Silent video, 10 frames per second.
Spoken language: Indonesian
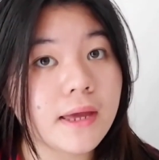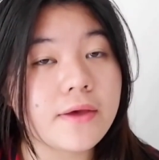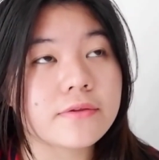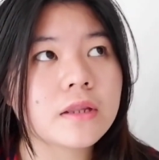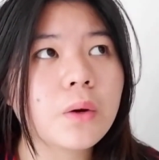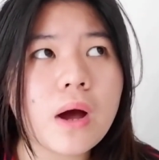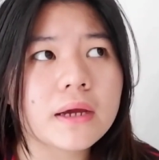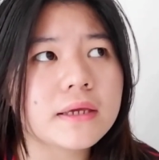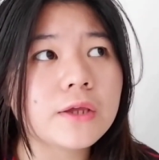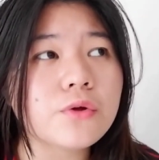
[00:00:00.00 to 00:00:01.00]
guys nah
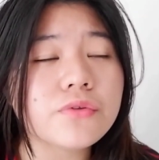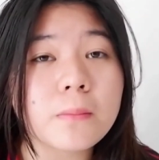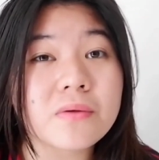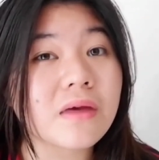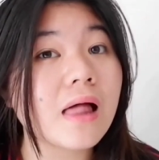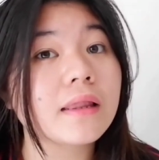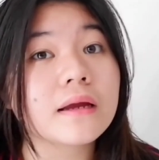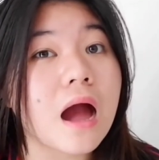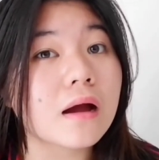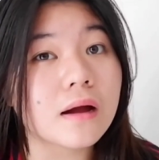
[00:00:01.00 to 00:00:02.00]
wanginya itu sama
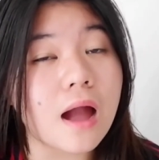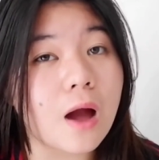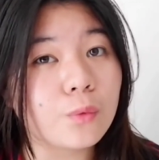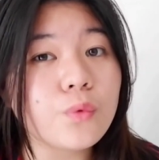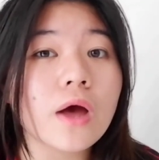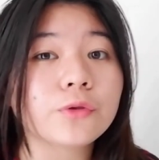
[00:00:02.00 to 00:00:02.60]
sekali nggak ngeganggu